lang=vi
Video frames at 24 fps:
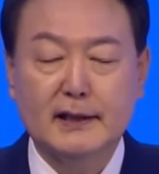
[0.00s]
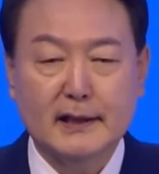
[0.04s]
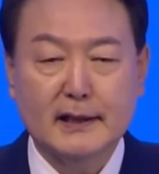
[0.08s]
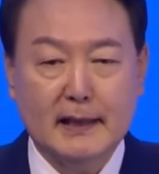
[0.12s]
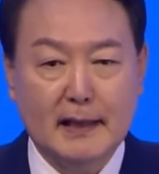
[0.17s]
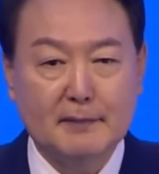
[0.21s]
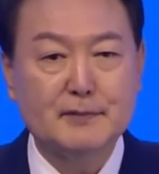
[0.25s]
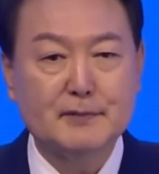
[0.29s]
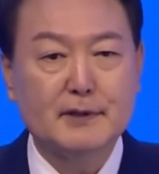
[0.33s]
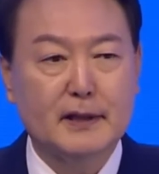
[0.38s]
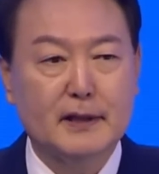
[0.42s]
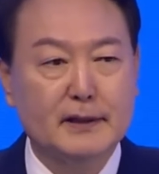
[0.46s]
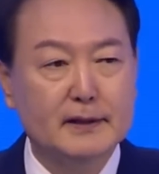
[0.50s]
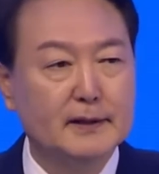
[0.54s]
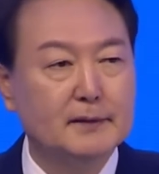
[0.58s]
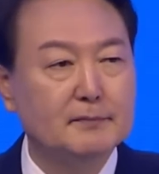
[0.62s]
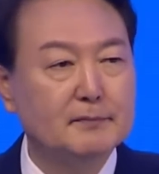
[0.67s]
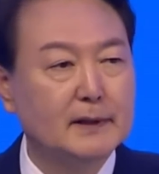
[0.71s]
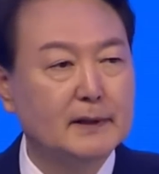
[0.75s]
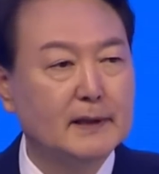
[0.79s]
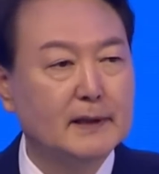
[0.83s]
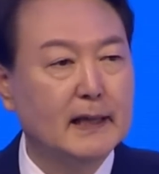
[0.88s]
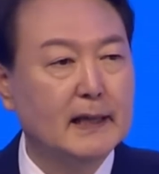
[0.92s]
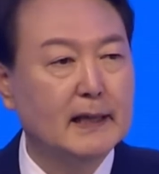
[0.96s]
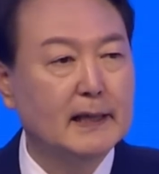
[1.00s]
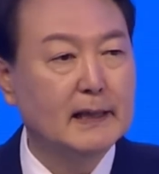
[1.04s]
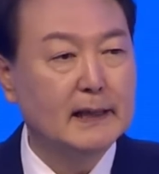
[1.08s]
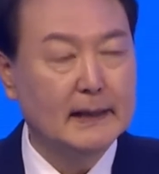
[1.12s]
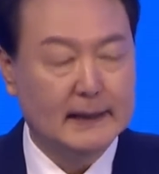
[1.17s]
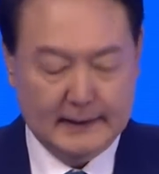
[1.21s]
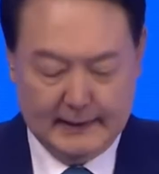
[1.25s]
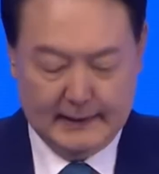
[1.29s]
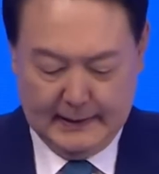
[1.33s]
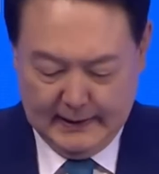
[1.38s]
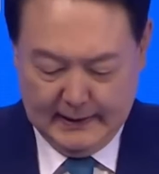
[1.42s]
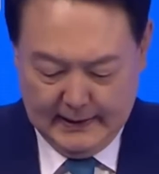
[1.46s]
nếu một tình huống phát
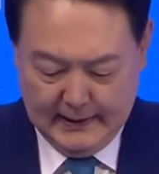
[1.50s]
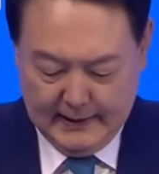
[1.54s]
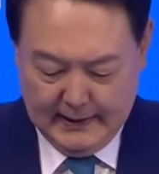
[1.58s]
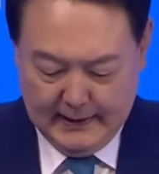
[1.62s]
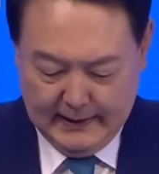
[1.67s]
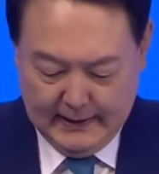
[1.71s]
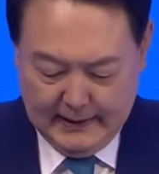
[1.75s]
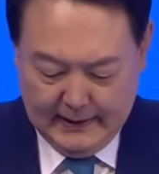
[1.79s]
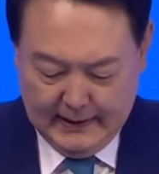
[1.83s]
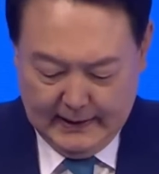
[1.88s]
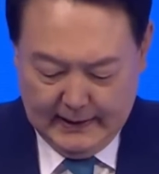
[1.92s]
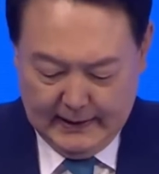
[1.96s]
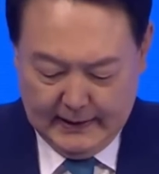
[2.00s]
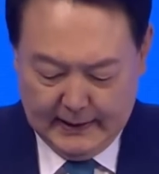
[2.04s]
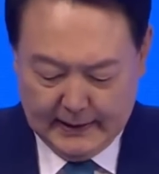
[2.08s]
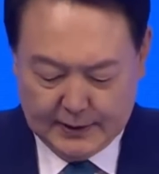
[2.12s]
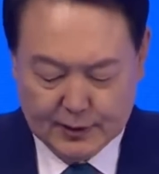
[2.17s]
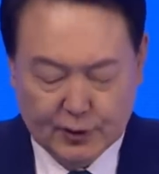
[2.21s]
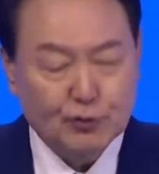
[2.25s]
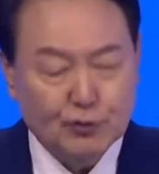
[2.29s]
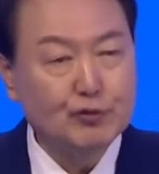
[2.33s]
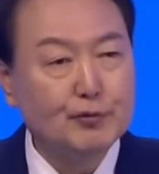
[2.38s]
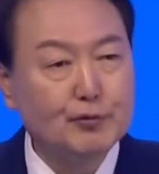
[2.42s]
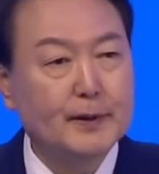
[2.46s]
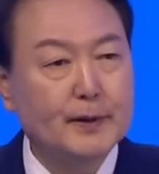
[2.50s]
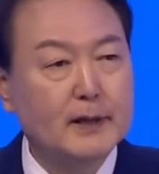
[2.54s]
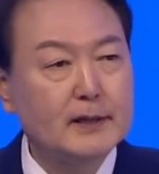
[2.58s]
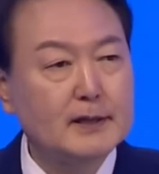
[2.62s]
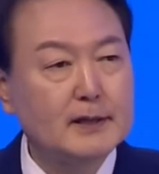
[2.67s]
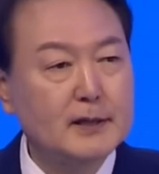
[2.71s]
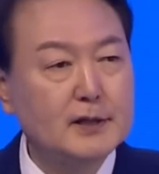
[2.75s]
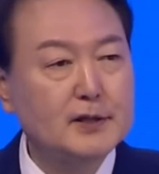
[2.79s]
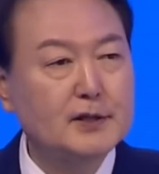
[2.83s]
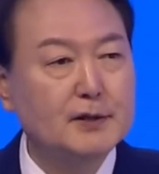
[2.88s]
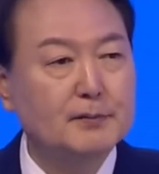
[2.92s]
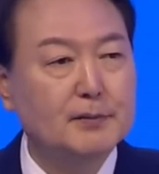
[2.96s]
sinh ở Ukraine mà
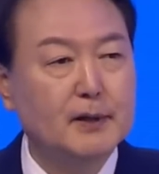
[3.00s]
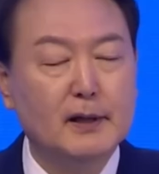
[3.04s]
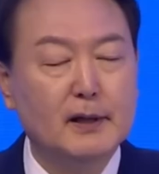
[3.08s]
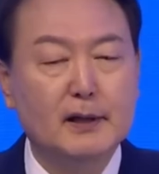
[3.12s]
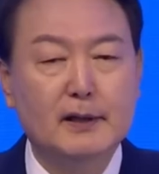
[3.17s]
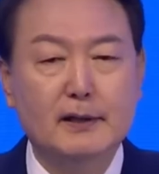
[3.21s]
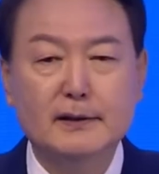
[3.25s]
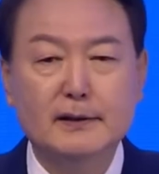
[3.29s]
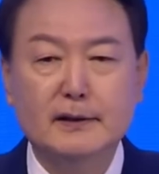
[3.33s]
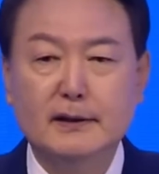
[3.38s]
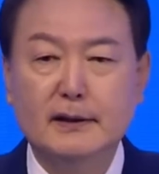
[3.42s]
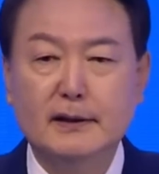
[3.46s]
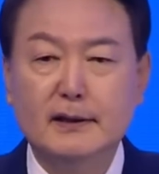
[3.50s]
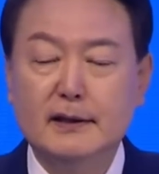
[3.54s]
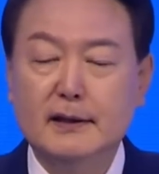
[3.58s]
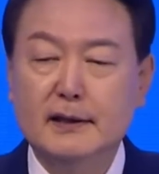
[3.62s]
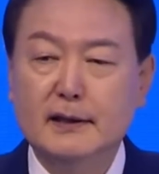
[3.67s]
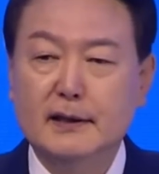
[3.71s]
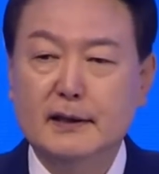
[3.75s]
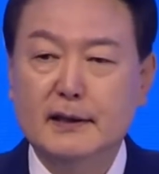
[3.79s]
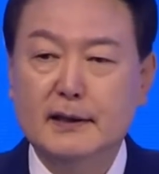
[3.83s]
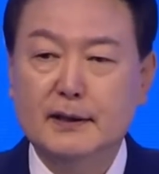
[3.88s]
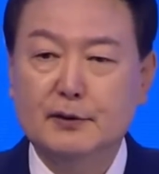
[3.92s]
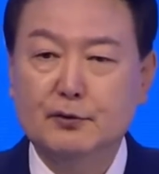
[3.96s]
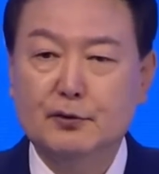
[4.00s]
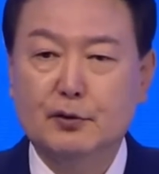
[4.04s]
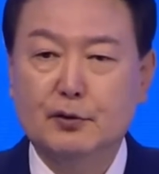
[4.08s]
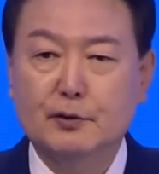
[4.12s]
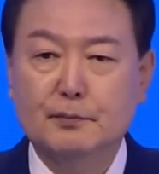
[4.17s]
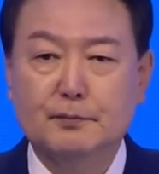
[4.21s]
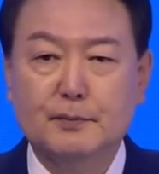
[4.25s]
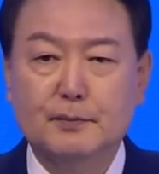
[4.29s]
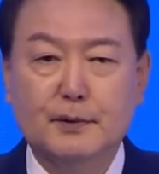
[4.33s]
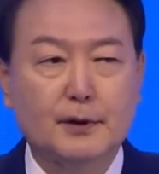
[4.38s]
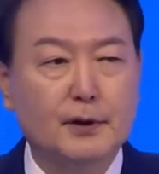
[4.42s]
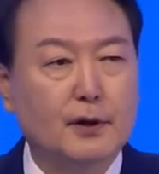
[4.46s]
cộng đồng quốc tế không thể chịu đựng
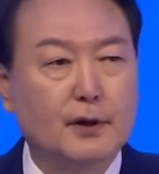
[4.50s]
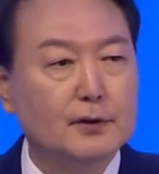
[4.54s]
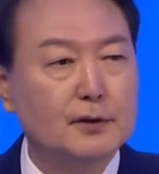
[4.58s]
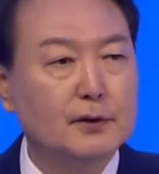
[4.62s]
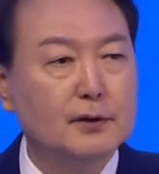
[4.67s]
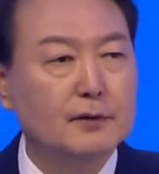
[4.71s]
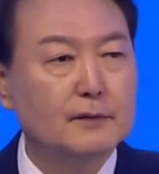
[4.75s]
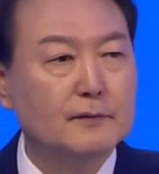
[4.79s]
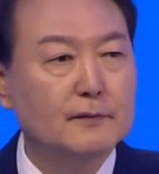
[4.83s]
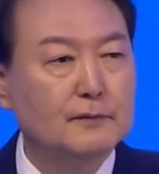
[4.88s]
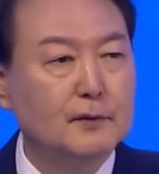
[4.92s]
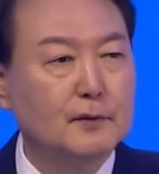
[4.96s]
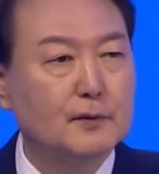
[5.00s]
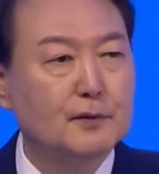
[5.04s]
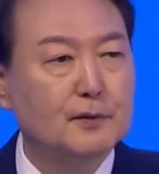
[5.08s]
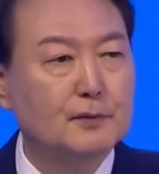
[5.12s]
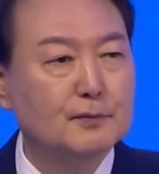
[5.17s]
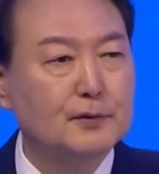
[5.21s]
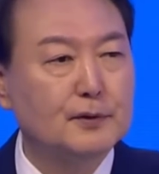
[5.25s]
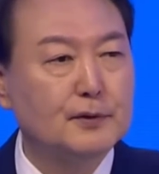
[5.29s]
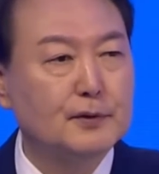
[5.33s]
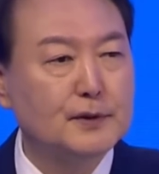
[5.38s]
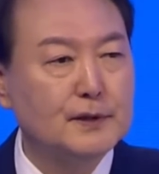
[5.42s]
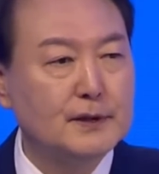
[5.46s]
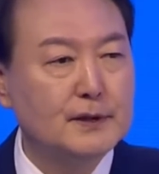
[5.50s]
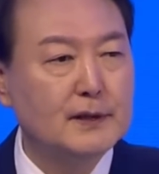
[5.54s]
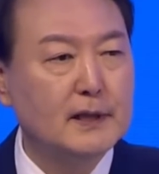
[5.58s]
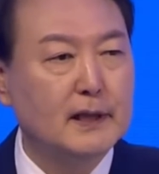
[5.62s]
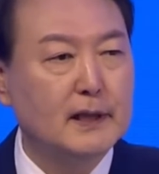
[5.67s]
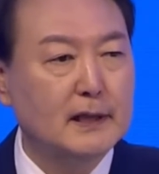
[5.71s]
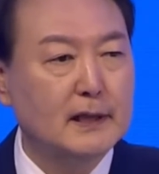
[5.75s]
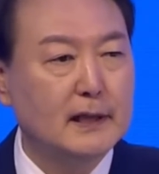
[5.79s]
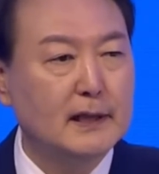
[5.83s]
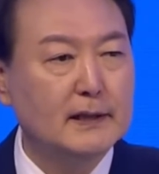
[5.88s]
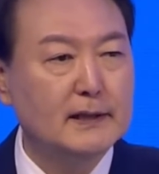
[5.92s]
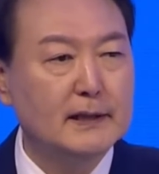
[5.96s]
được thì Seoul sẽ khó
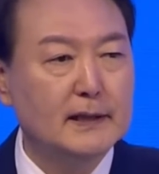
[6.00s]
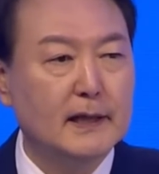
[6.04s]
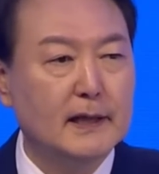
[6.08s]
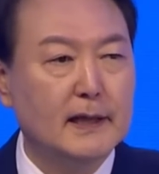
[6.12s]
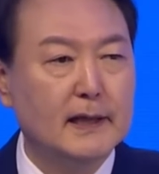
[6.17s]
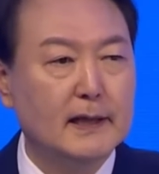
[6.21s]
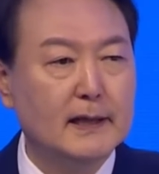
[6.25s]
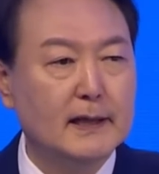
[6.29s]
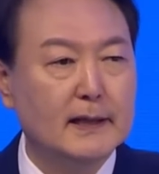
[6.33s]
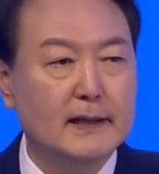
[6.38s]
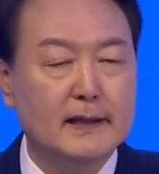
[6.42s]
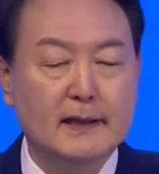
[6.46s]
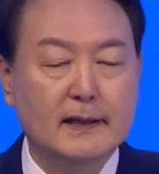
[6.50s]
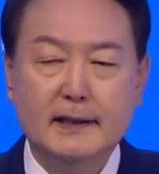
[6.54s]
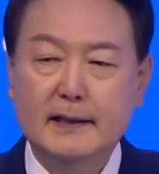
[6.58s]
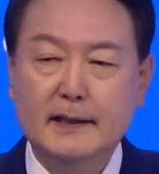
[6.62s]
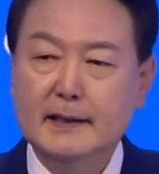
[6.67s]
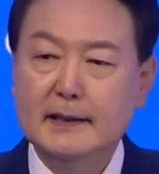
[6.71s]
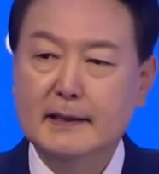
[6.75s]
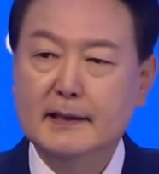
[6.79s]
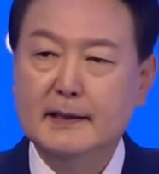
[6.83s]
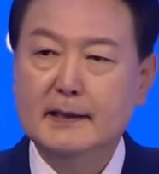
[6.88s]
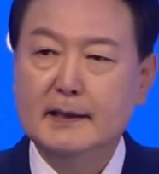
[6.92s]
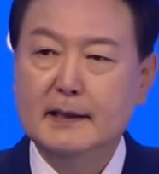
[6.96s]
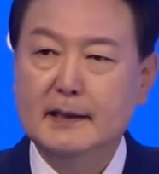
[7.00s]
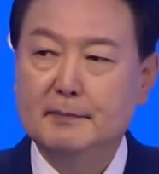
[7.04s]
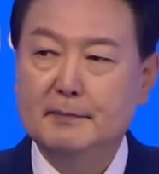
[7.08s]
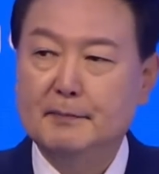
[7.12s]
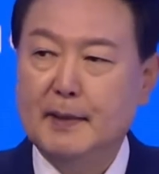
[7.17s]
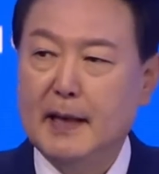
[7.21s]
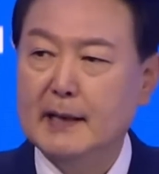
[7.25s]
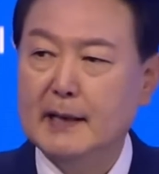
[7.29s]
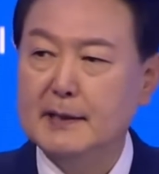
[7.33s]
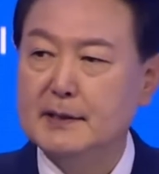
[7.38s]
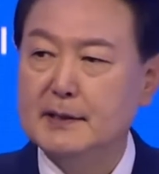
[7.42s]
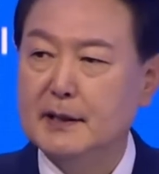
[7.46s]
khi chỉ cung cấp hỗ trợ
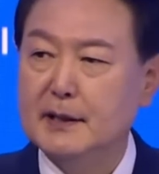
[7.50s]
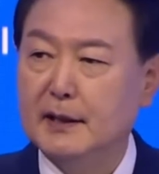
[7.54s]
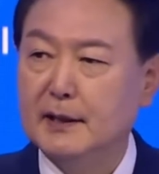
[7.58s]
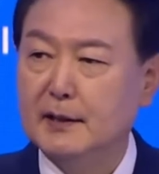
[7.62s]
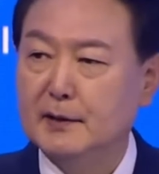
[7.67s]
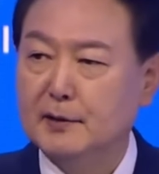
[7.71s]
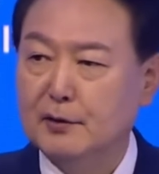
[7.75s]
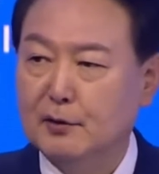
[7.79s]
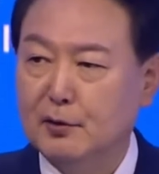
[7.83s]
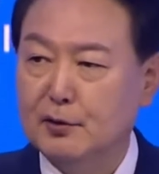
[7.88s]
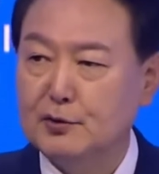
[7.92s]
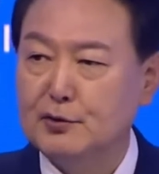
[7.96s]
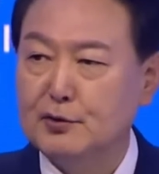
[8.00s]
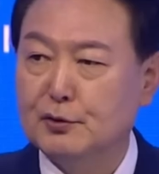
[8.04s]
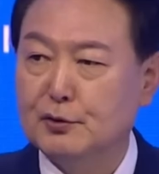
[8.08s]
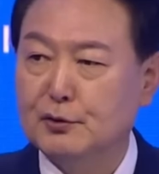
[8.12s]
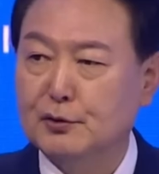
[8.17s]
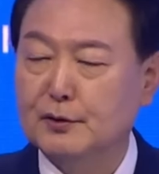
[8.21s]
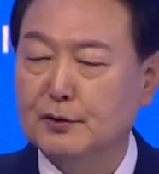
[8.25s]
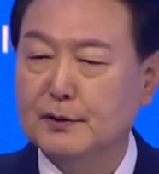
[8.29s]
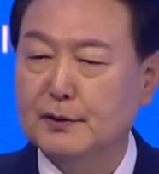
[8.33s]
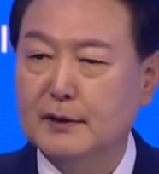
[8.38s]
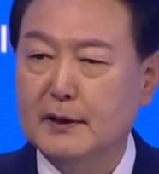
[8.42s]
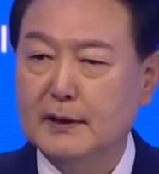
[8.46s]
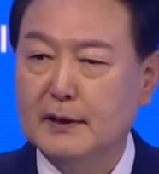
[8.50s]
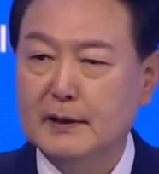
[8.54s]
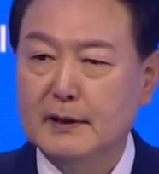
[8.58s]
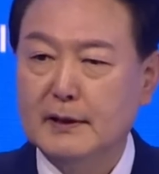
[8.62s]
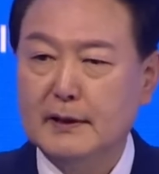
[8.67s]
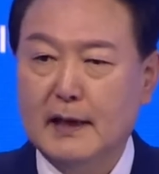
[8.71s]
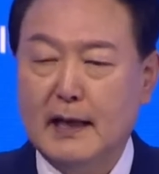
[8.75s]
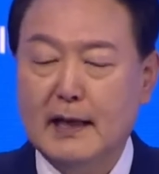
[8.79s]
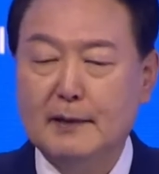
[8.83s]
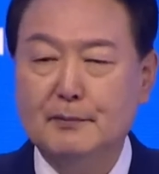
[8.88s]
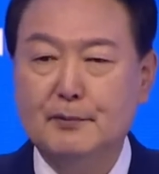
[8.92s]
nhân đạo hoặc là tài chính cho Kiev.